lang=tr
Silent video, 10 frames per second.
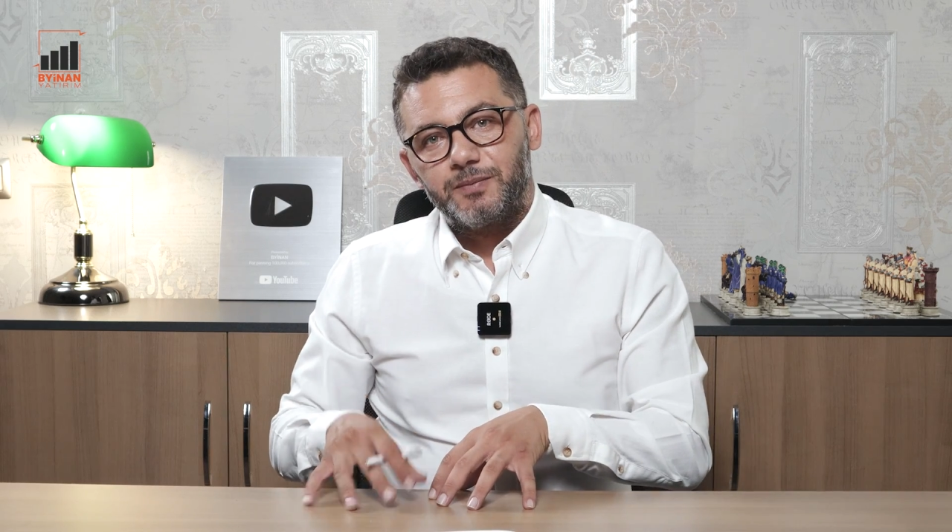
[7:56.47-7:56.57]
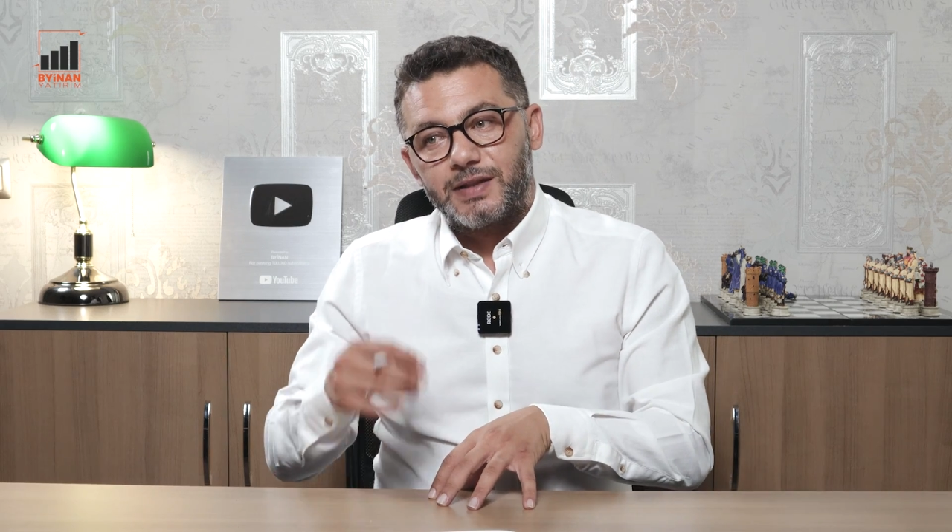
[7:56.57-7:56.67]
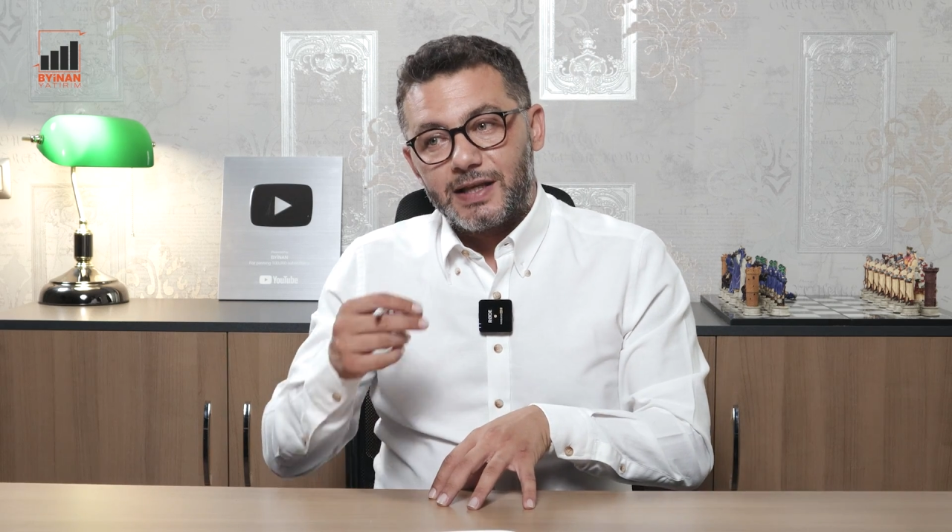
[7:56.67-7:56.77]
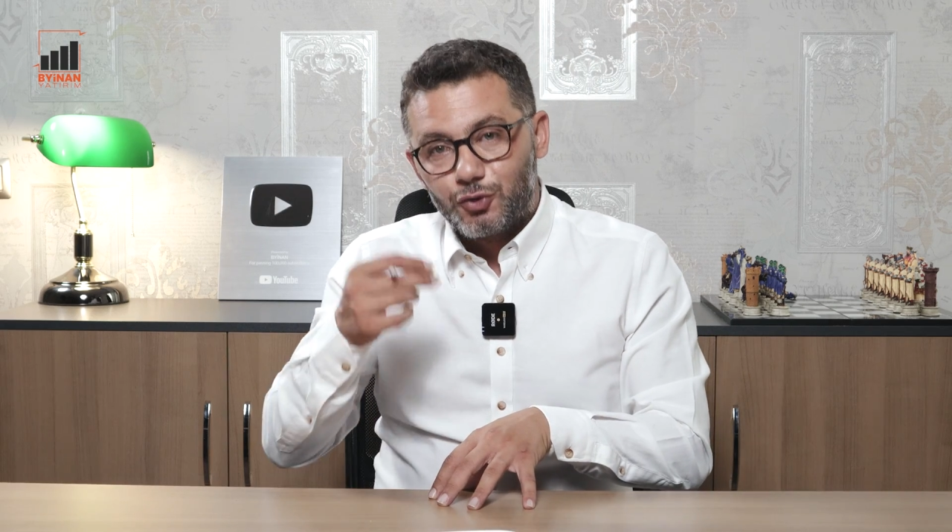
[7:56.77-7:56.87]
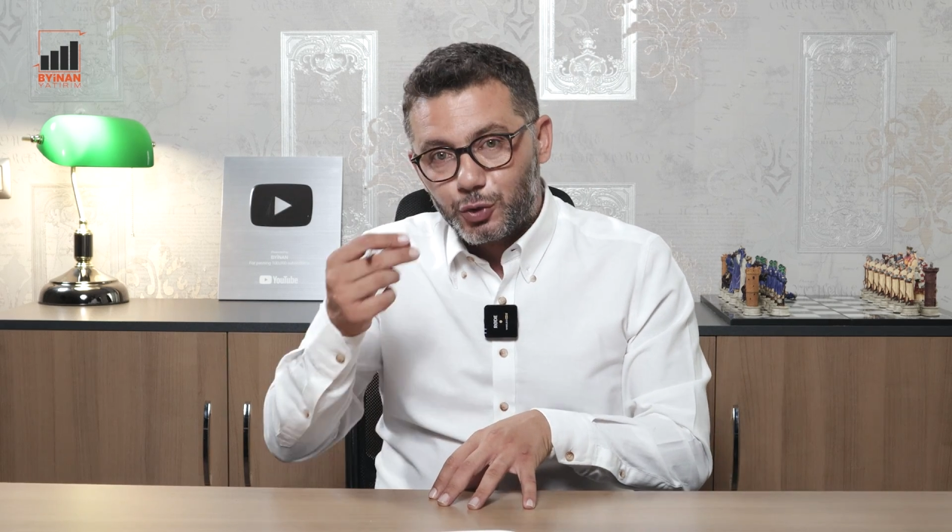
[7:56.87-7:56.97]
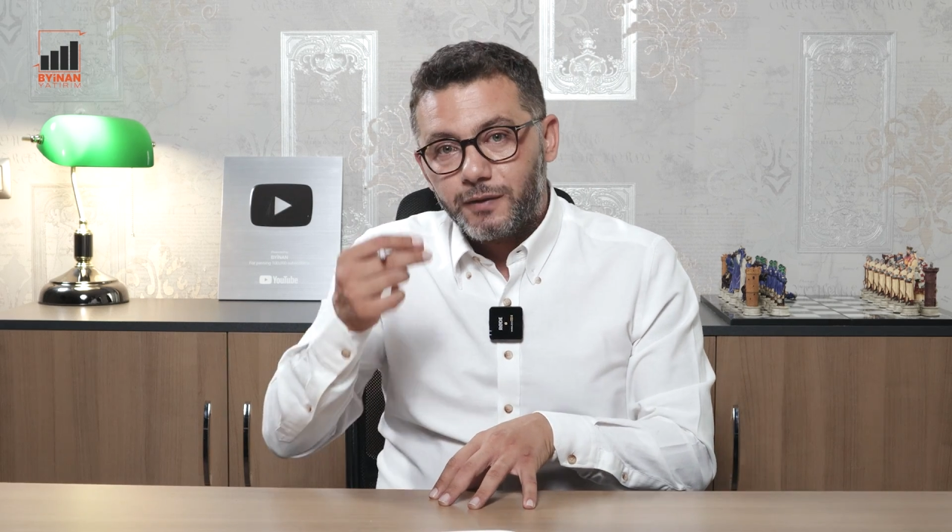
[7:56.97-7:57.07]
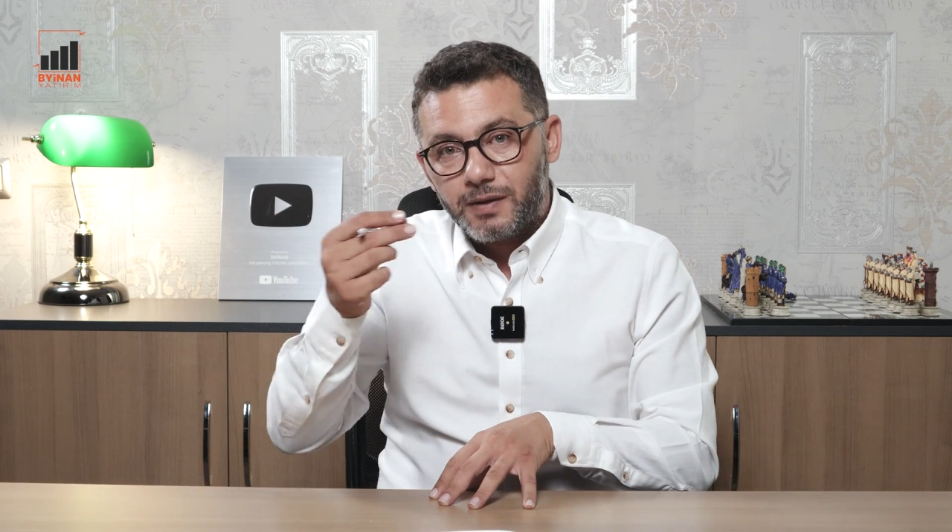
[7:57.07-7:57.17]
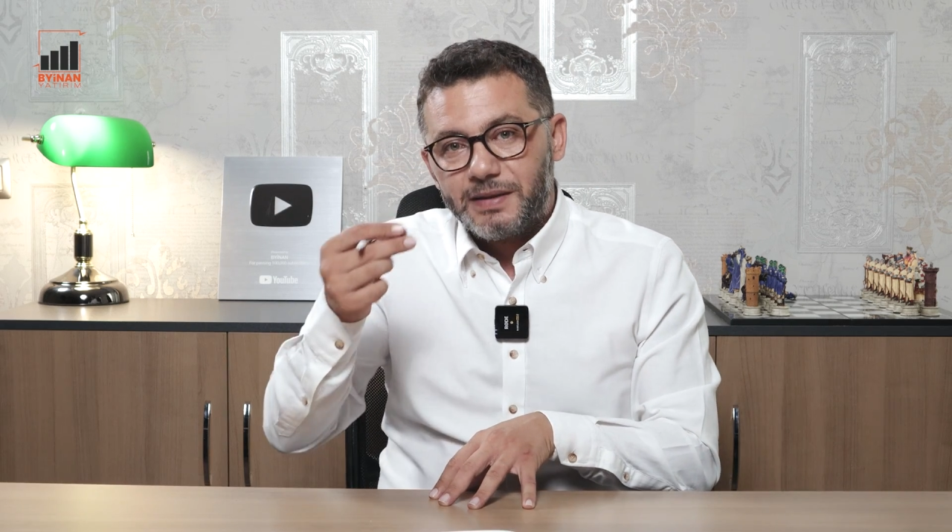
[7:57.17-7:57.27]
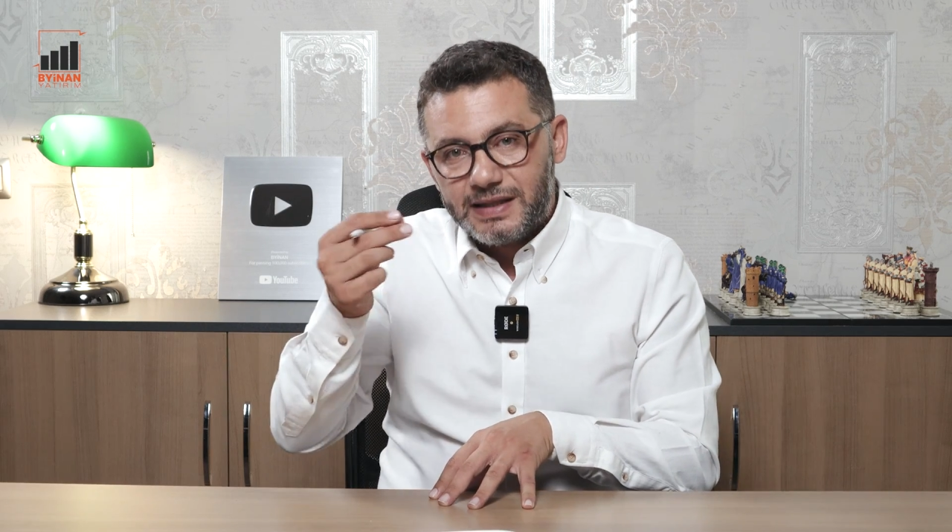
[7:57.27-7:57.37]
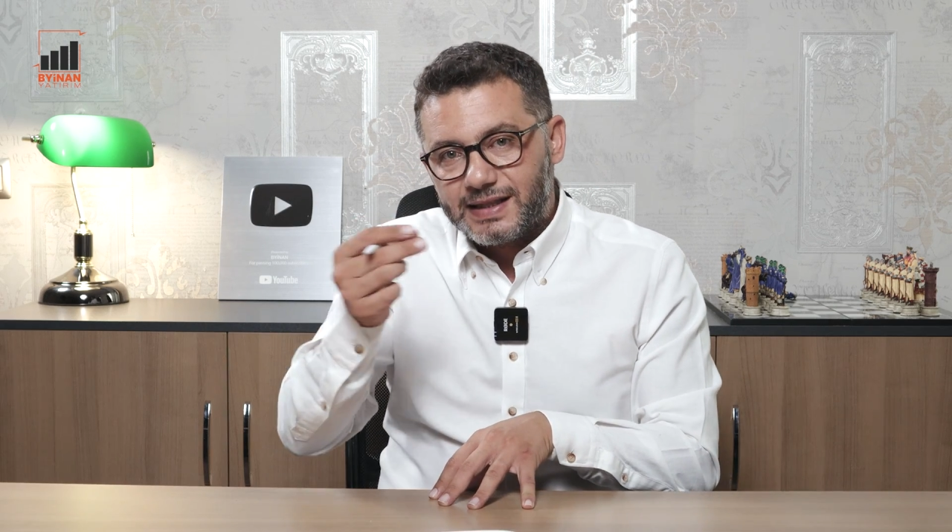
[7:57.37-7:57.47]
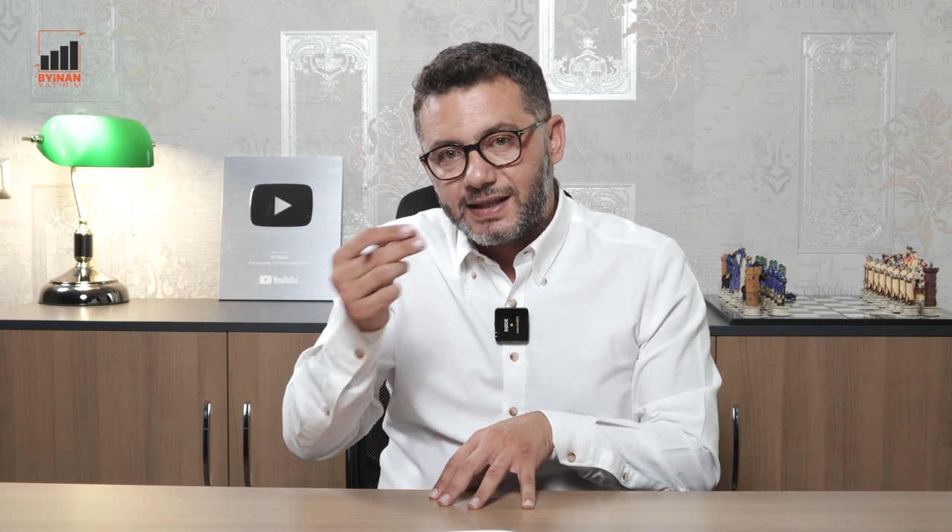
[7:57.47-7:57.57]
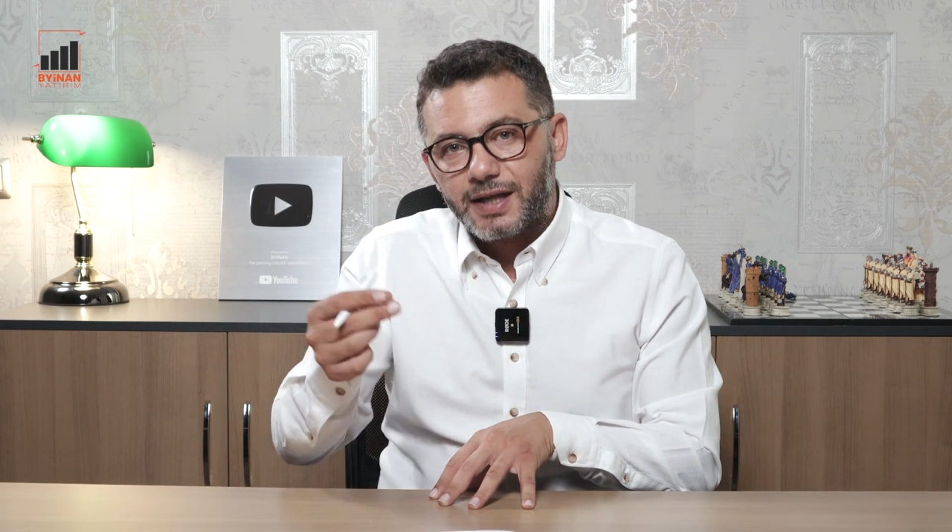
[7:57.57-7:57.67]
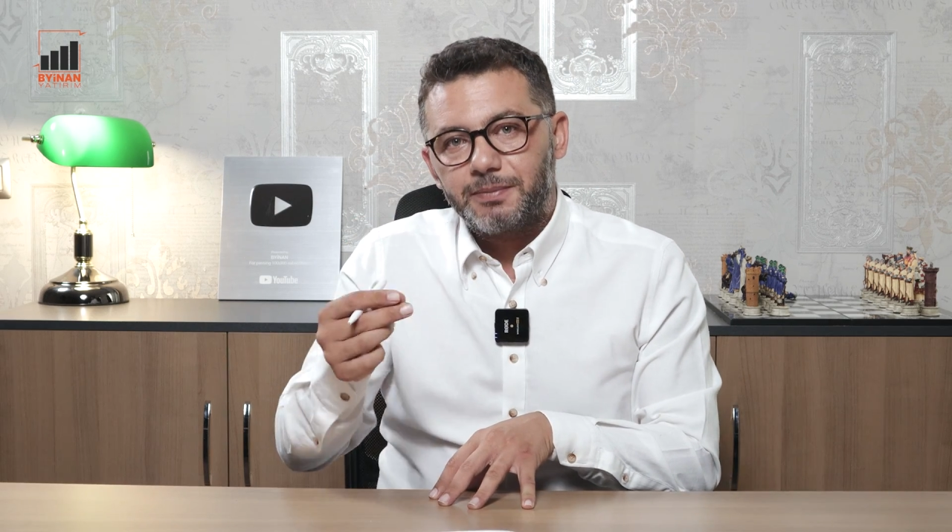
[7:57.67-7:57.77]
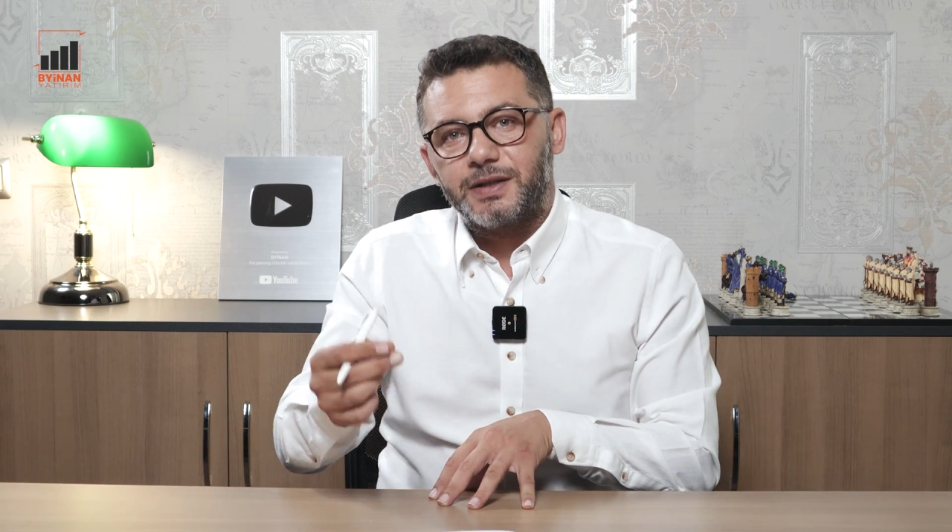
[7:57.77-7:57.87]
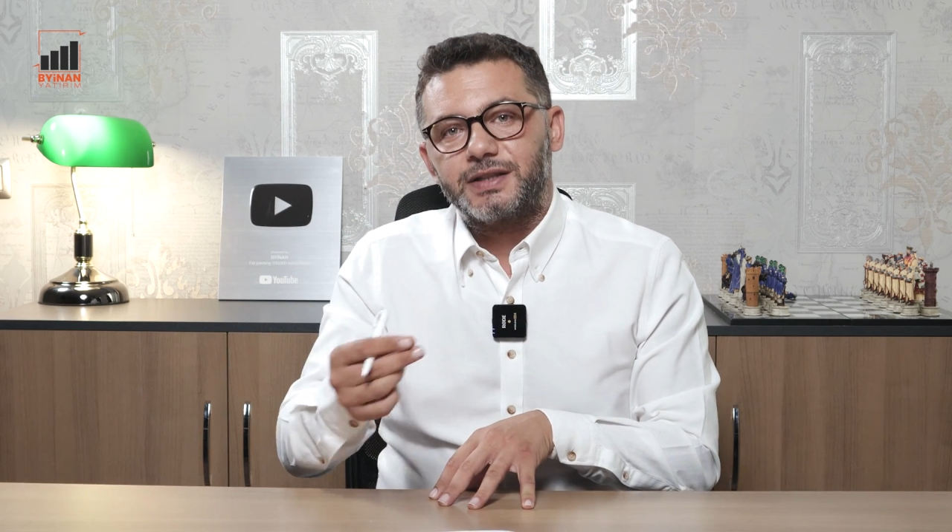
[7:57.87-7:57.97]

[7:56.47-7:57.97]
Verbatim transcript: tecrübe ve bilgiler